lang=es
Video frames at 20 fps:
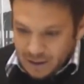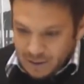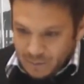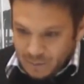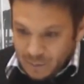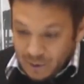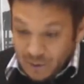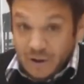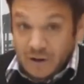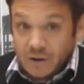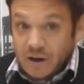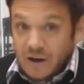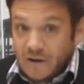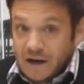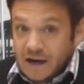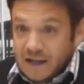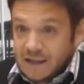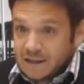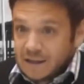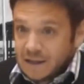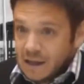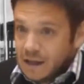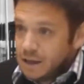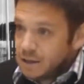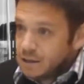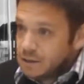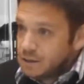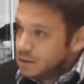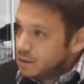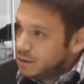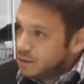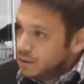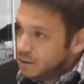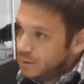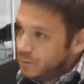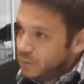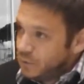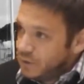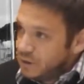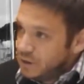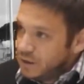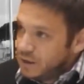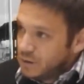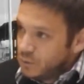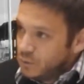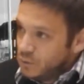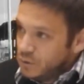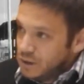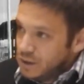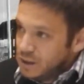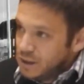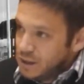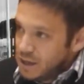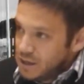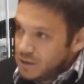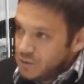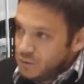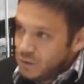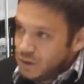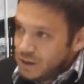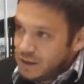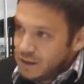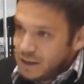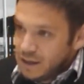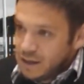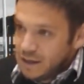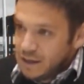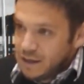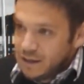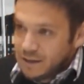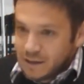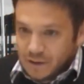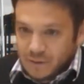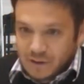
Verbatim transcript: primero la valentía, de poder ir a acudir en la ayuda de,